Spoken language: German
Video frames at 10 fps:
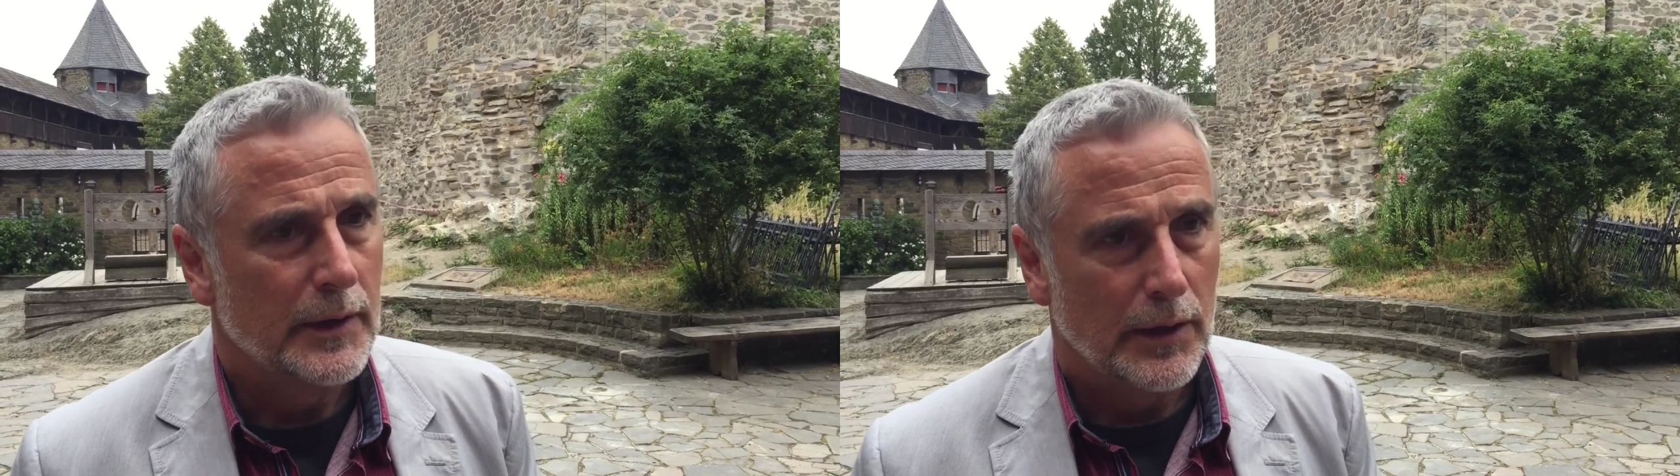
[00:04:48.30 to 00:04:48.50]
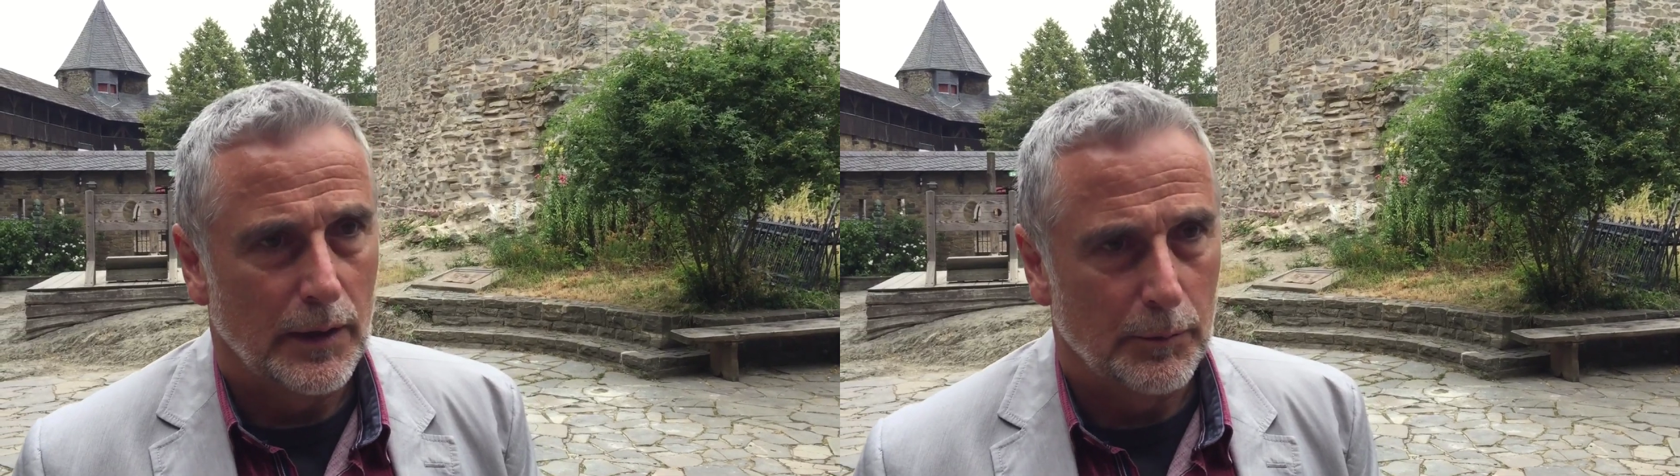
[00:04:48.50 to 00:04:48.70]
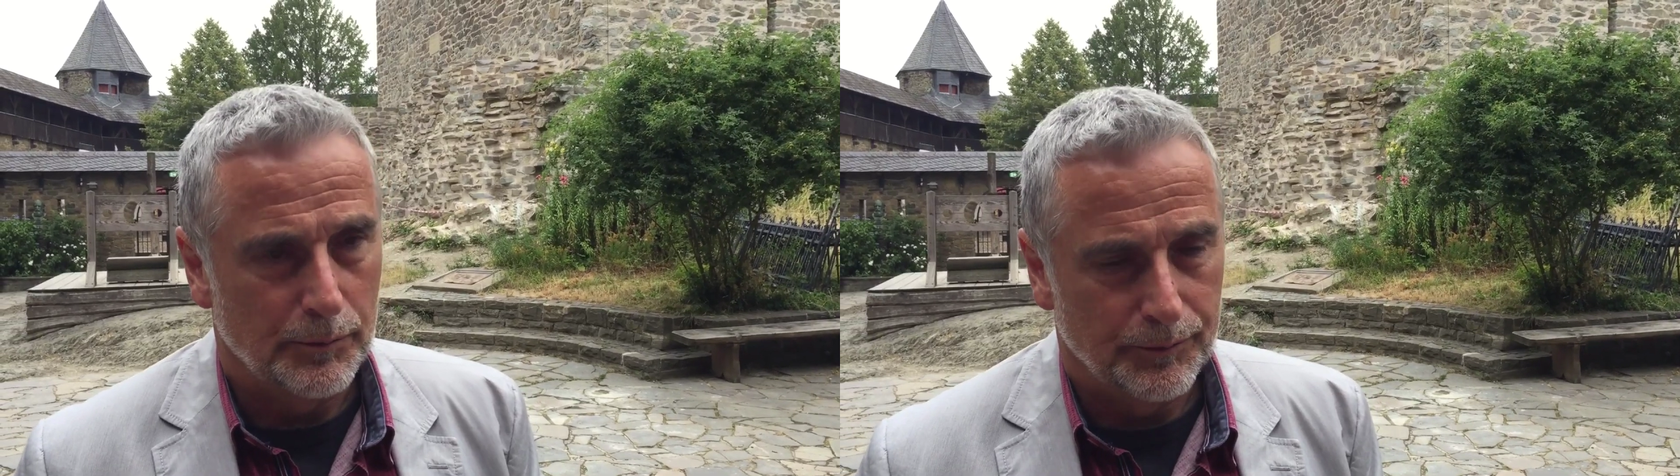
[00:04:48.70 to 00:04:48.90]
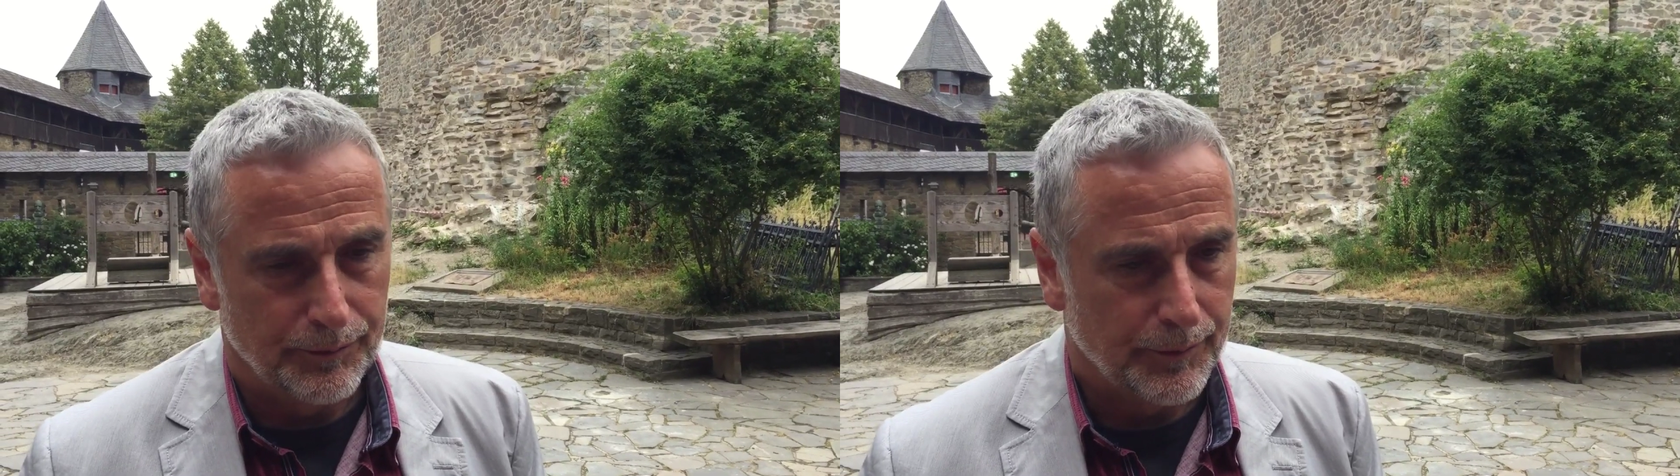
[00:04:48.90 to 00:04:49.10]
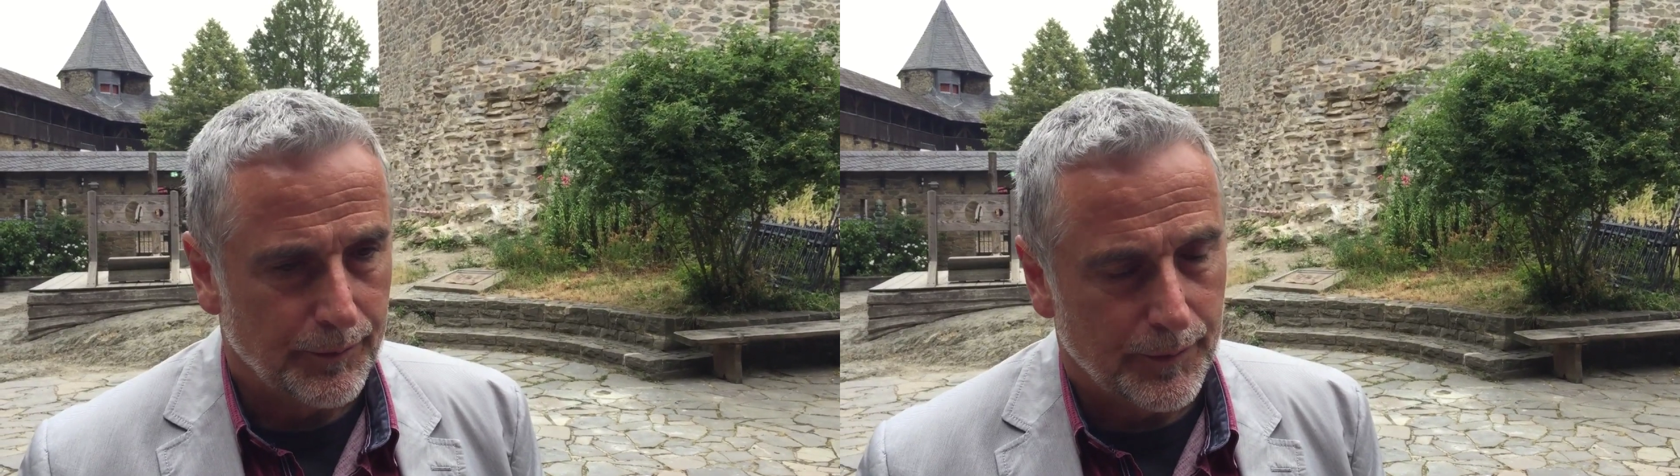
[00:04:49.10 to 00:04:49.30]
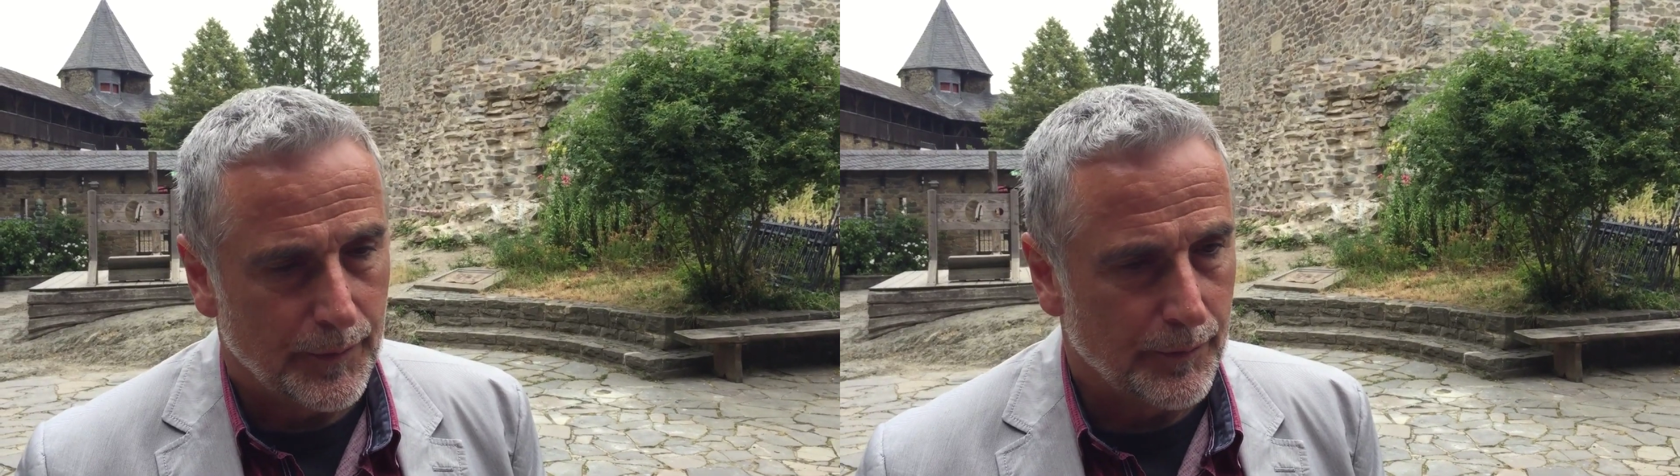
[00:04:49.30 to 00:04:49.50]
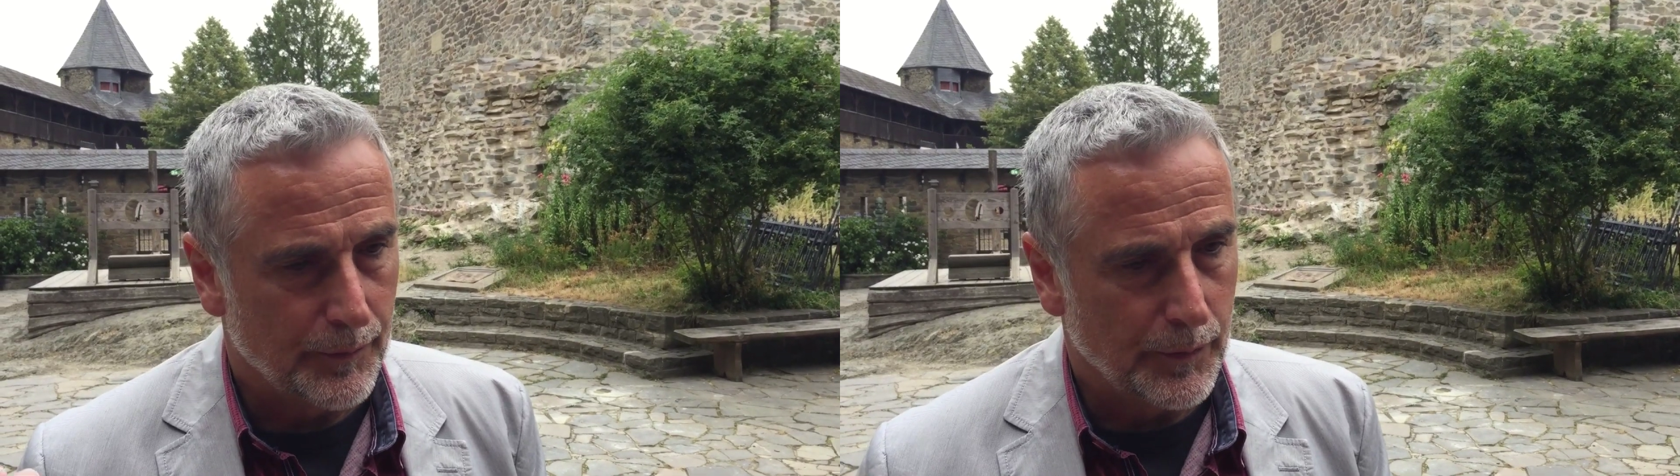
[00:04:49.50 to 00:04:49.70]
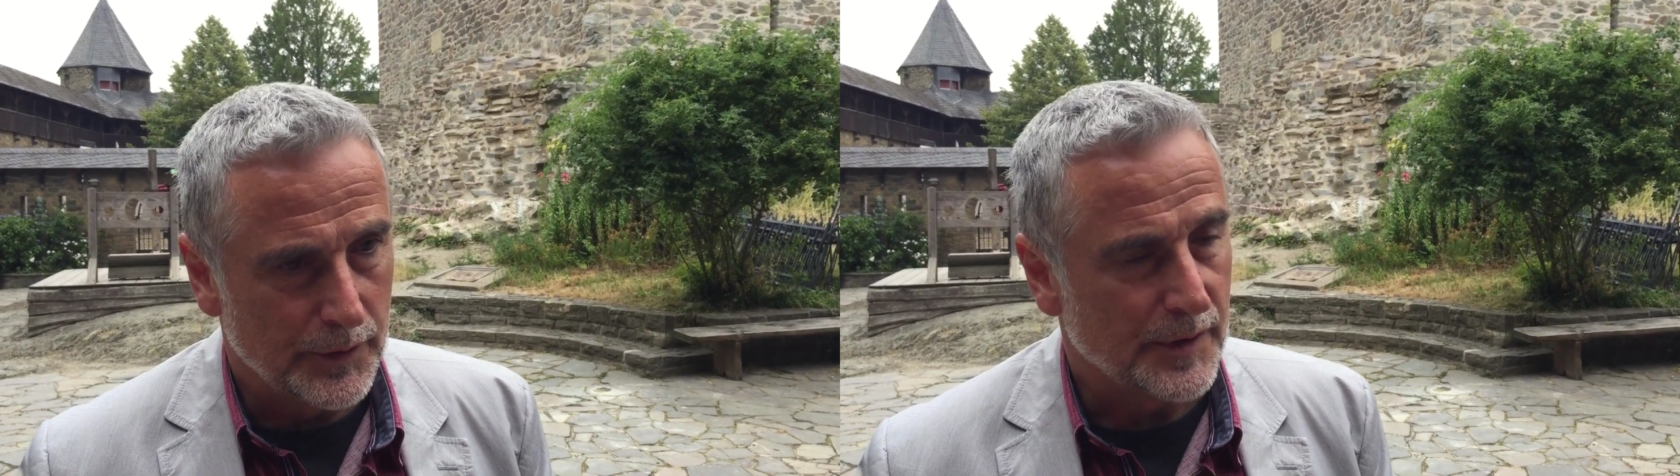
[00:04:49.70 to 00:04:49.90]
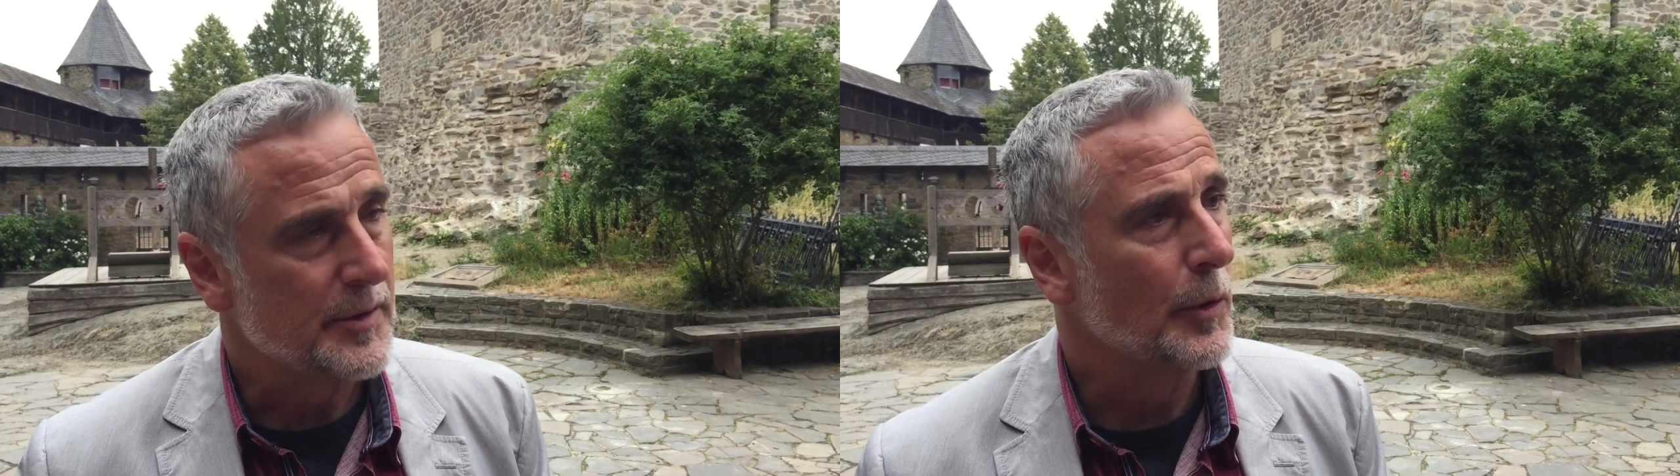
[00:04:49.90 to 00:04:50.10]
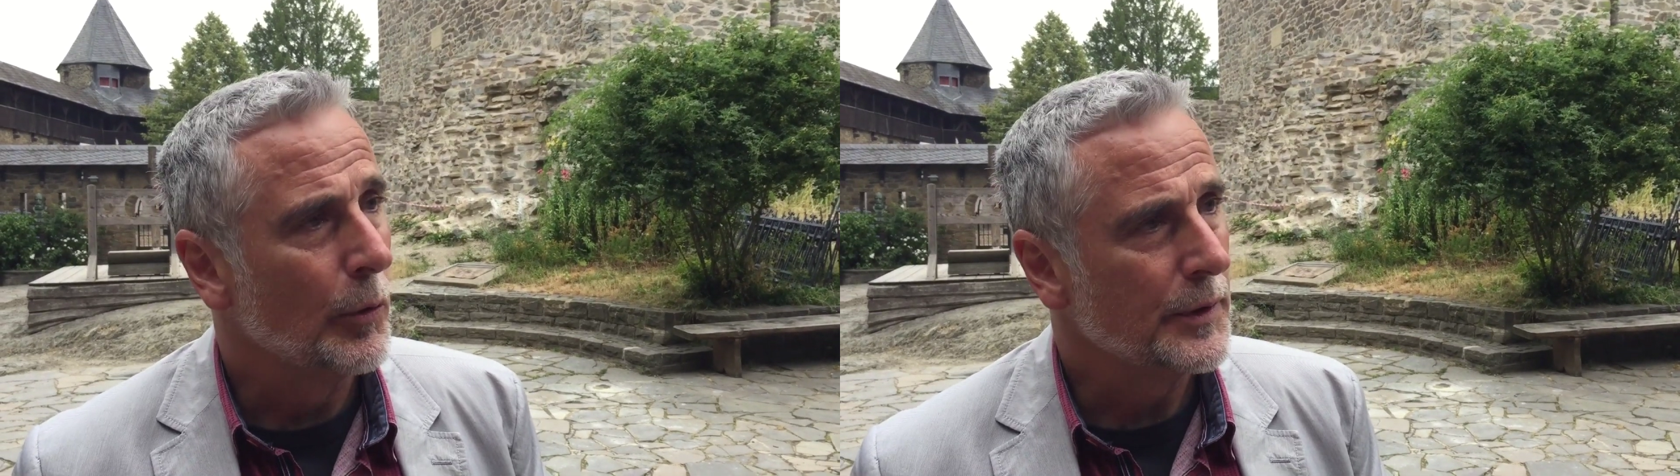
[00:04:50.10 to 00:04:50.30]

ähm, Position